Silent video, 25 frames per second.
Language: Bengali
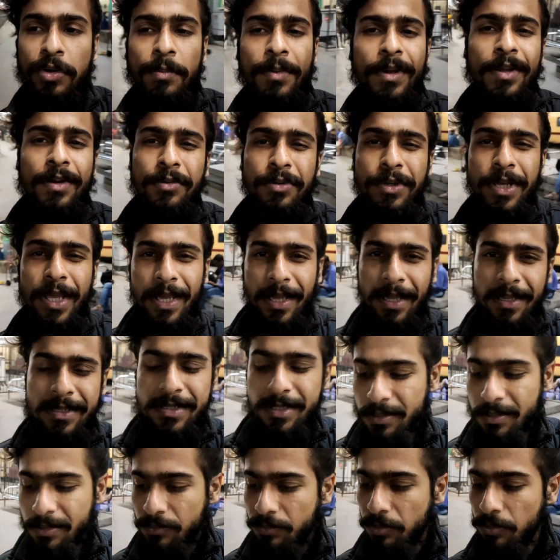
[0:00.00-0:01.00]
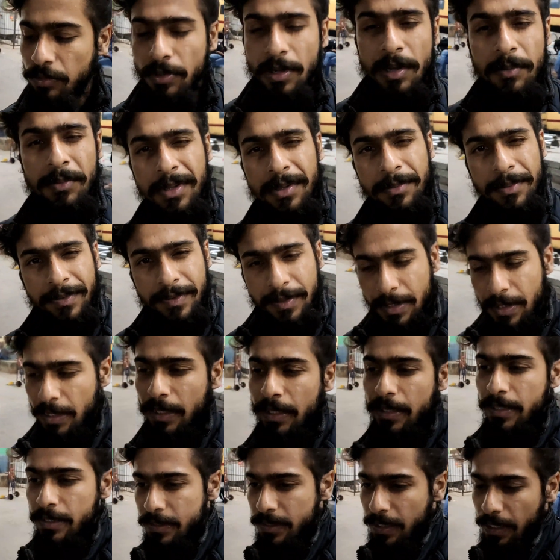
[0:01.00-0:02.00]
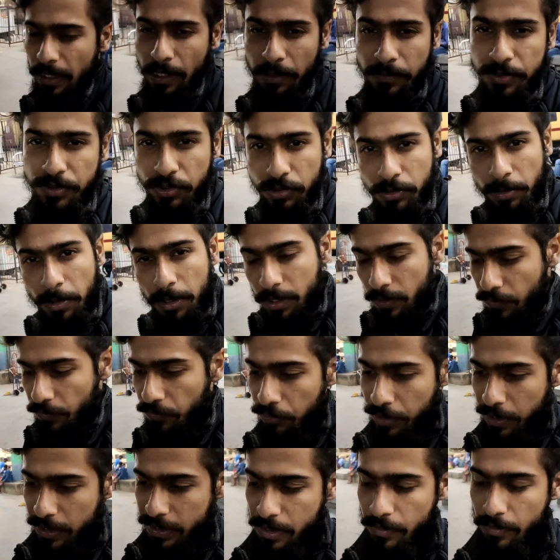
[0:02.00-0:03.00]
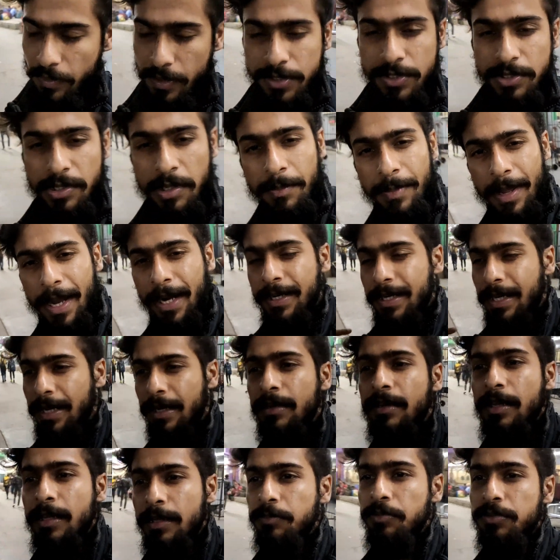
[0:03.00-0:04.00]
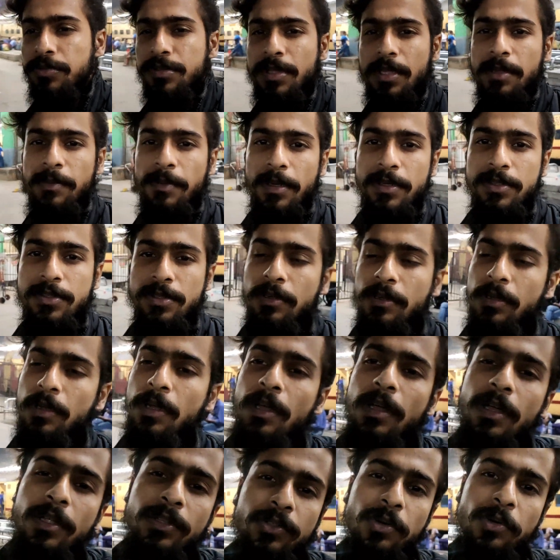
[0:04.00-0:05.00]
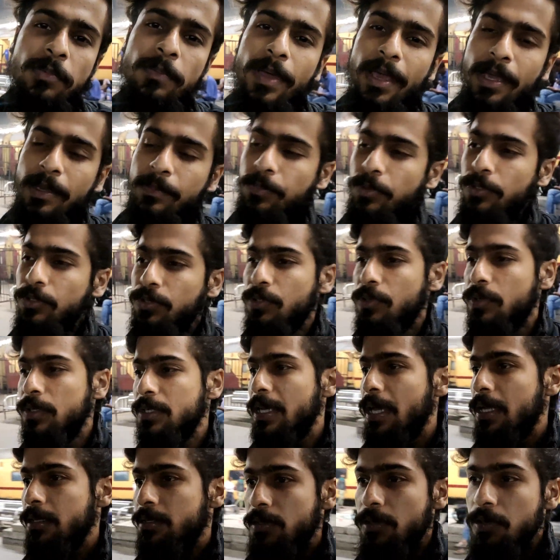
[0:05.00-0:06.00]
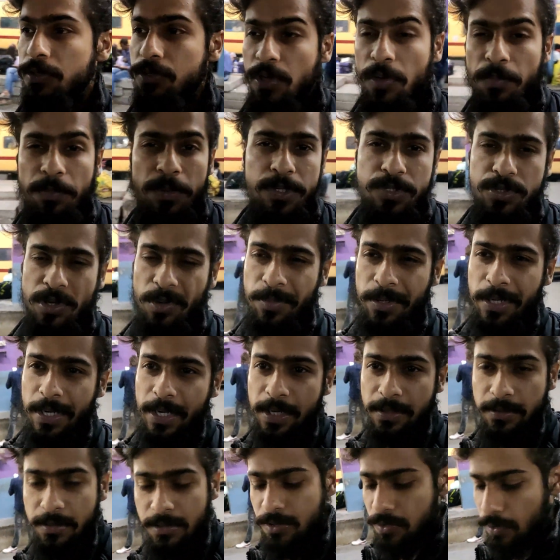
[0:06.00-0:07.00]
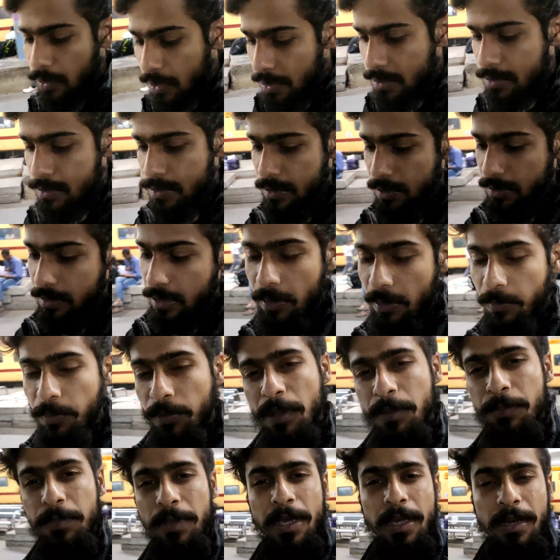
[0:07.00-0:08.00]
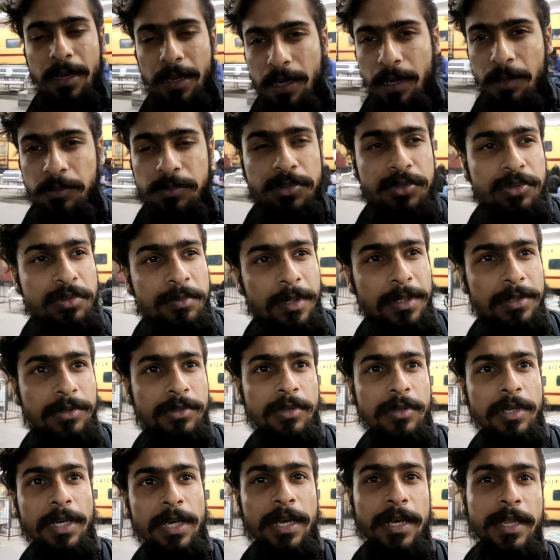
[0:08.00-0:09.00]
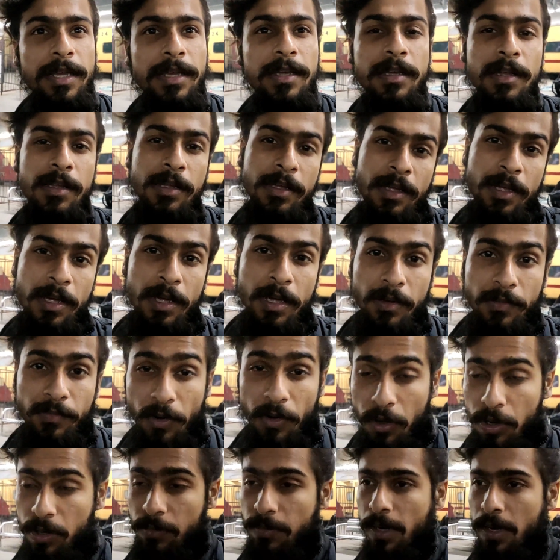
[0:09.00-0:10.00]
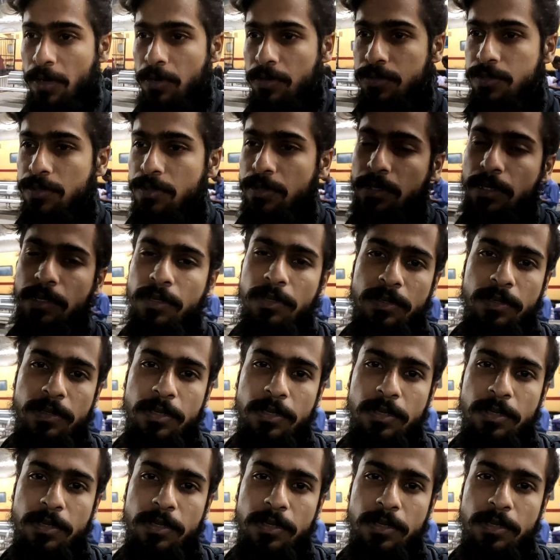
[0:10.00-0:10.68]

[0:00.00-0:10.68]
সবাই উঠে গেছে তো আমি বেসিক্যালি নিচে এলাম শুধুমাত্র ফুটেজ নেওয়ার জন্য ব্যাগ ট্যাগ নেই বুঝতেই পারছো তো ব্যাগপত্র যা ছিল সব কিছু আমি রেখে দিয়ে চলে এসেছি তারপরে আমি এখানে এলাম শুধুমাত্র এখানে ব্লগ বানানোর জন্য